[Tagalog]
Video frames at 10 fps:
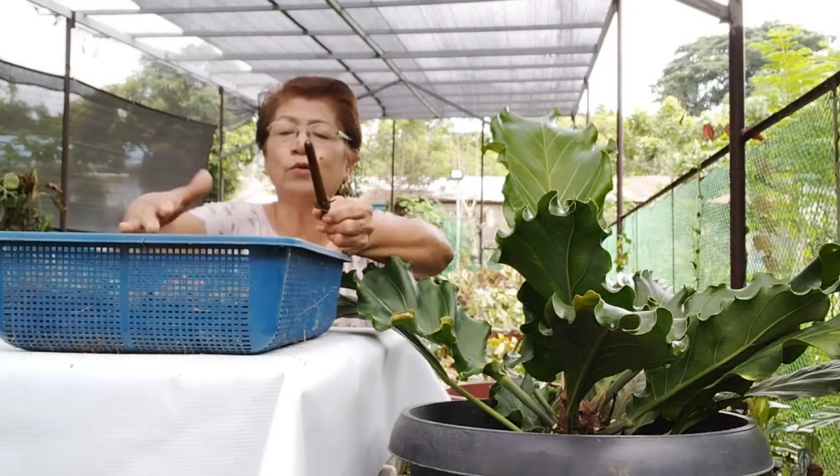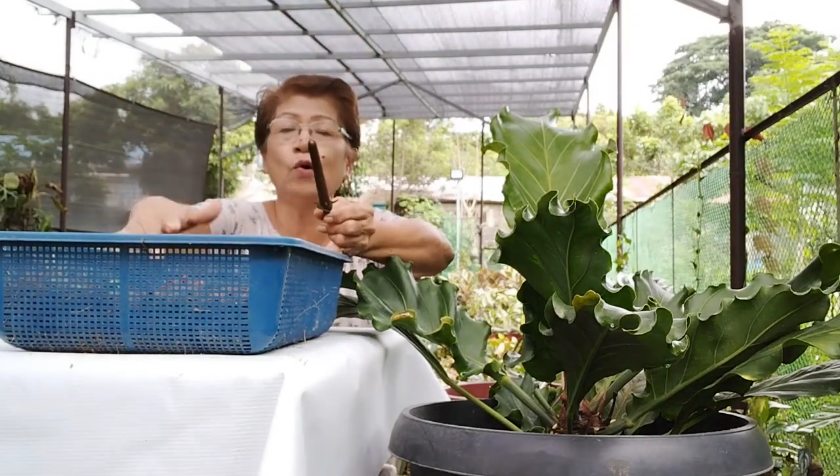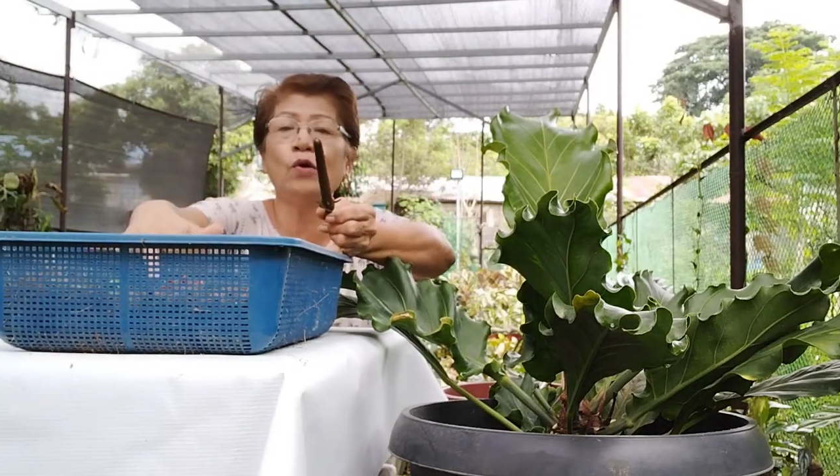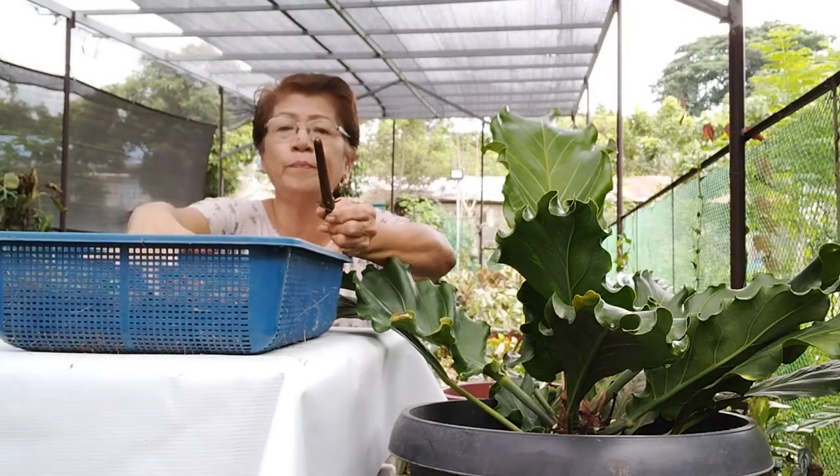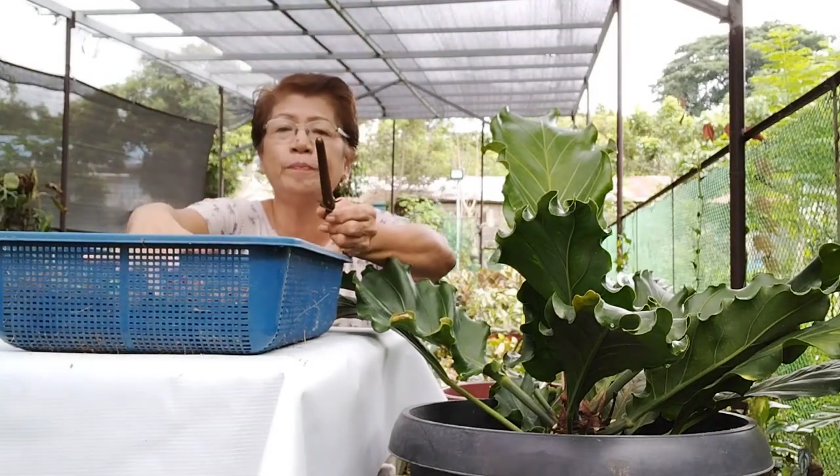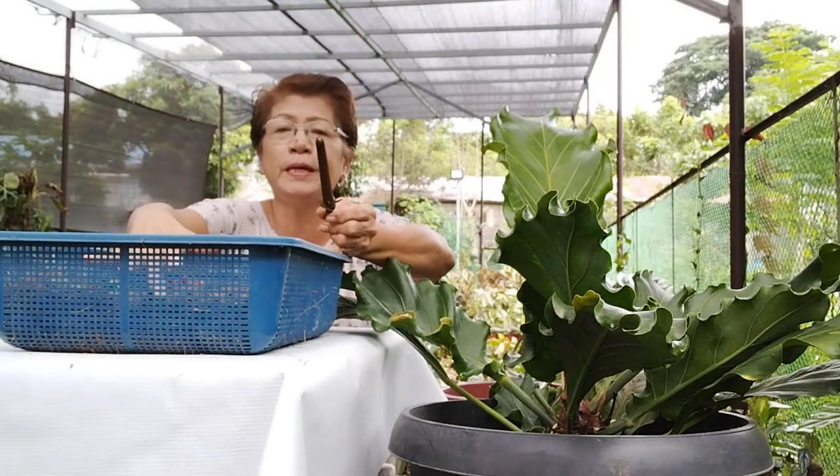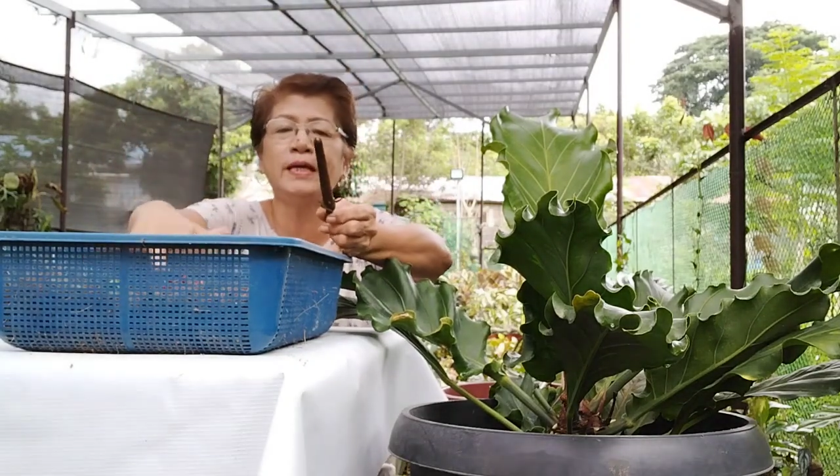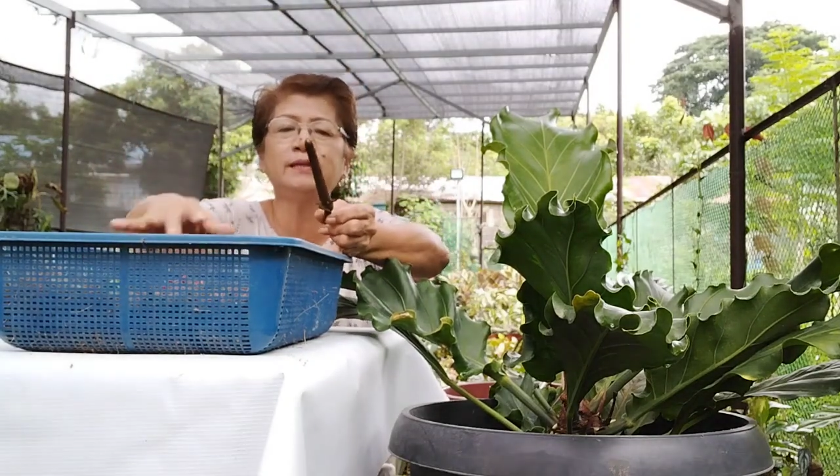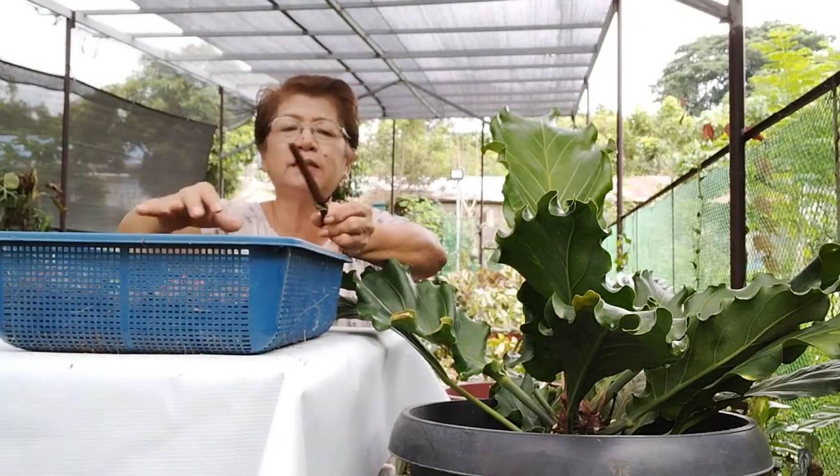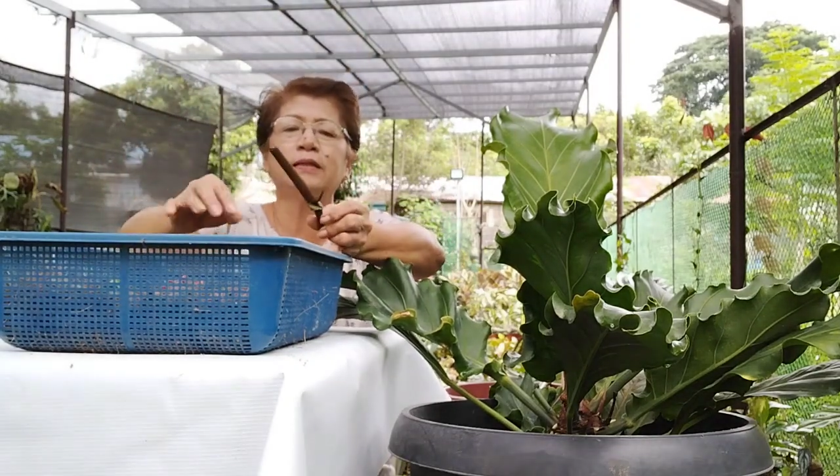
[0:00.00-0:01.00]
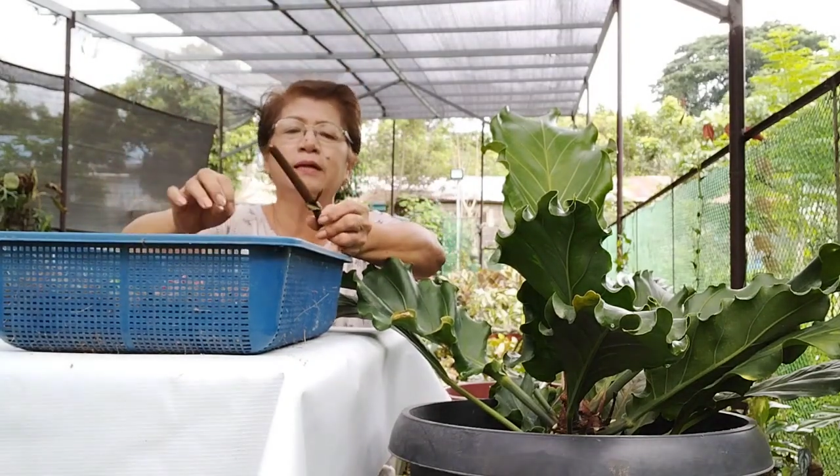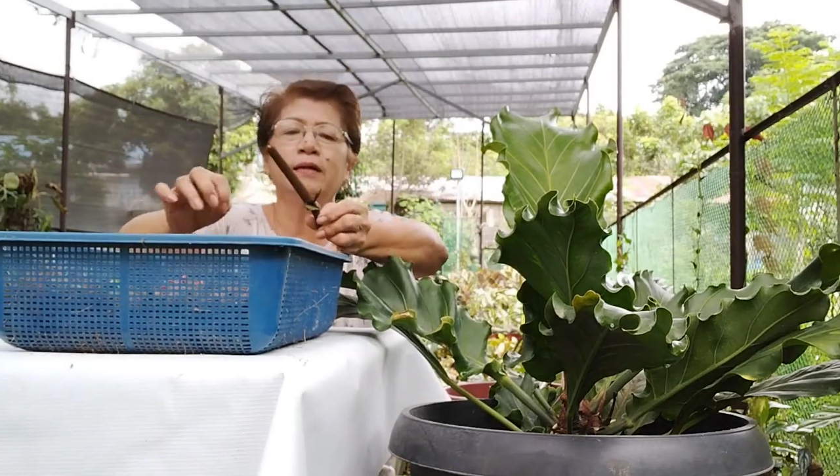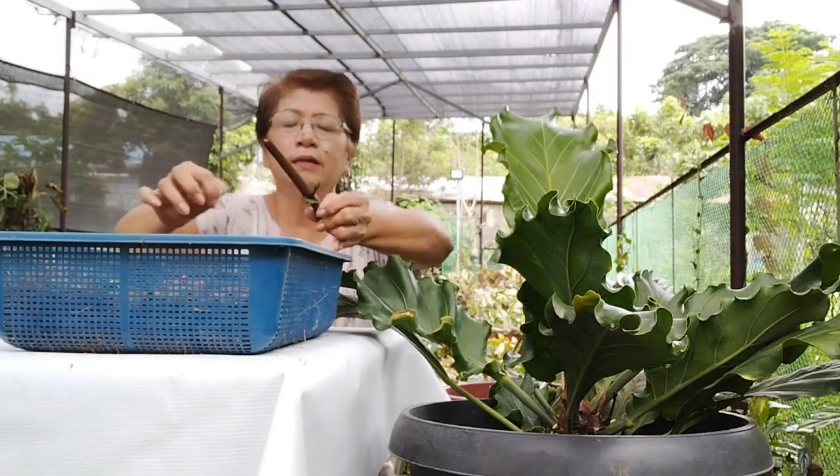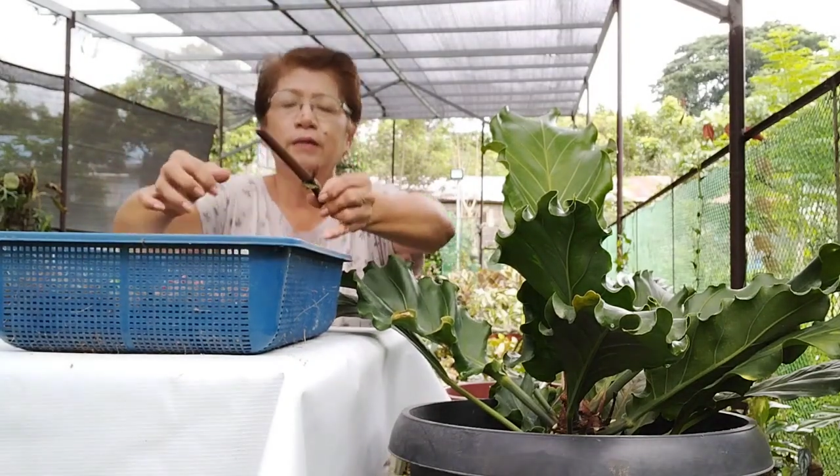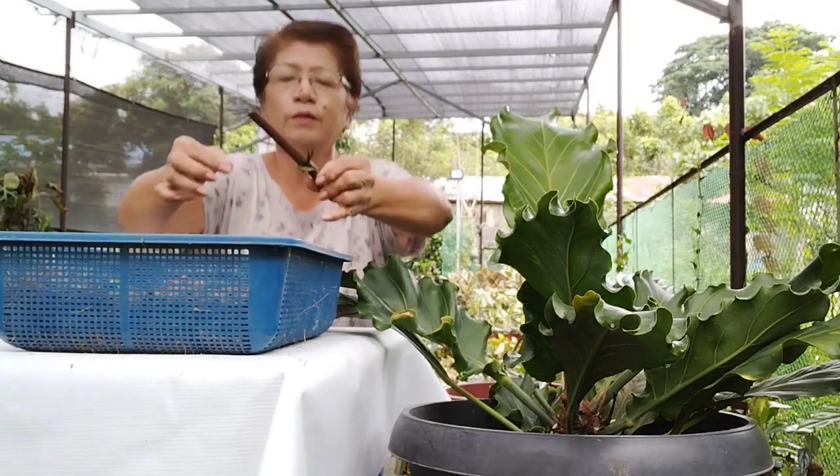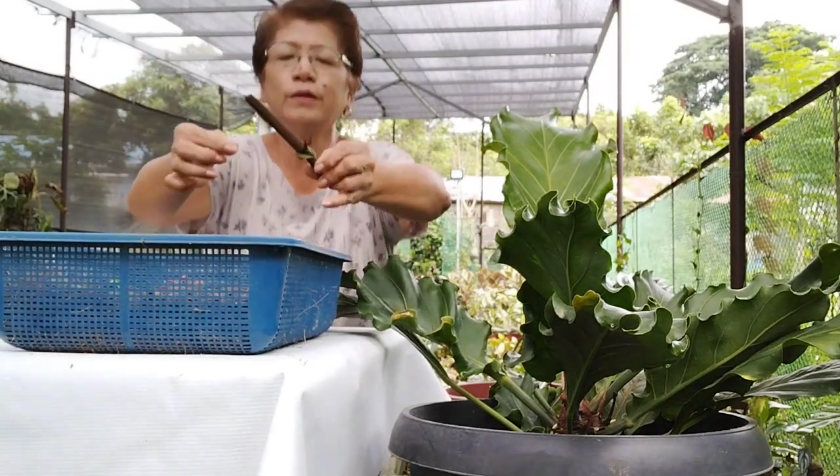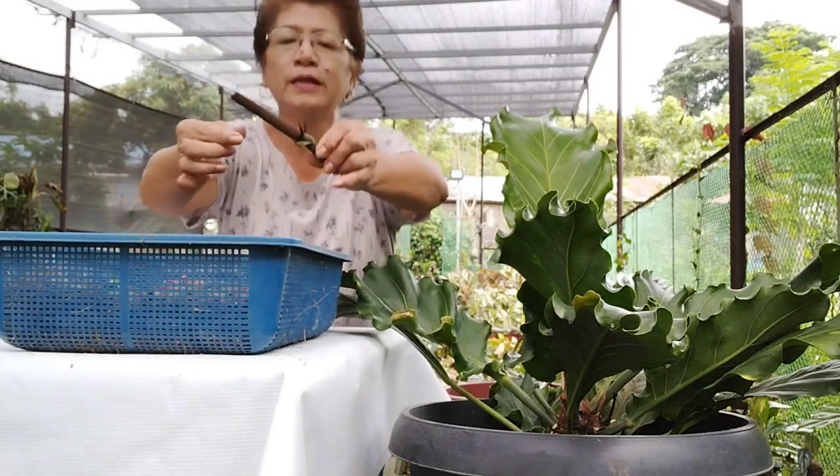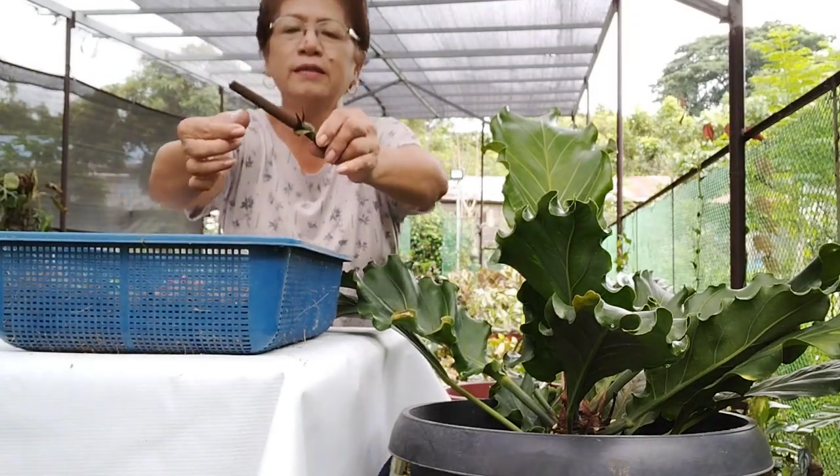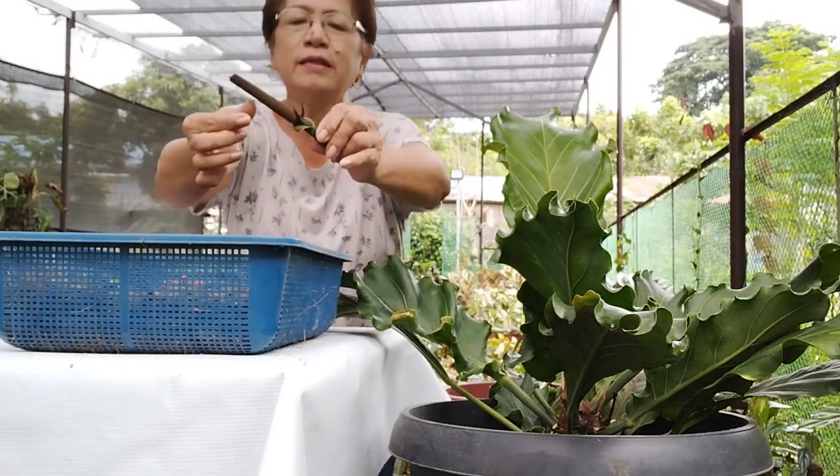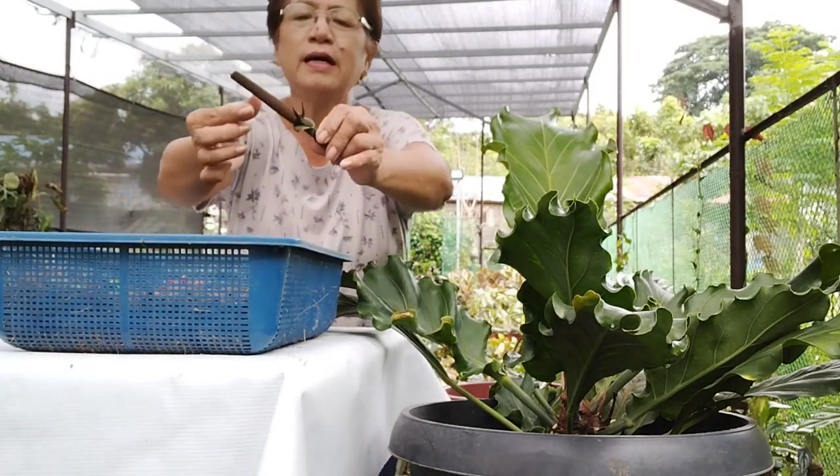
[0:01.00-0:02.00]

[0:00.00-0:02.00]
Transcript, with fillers: kokopit, look at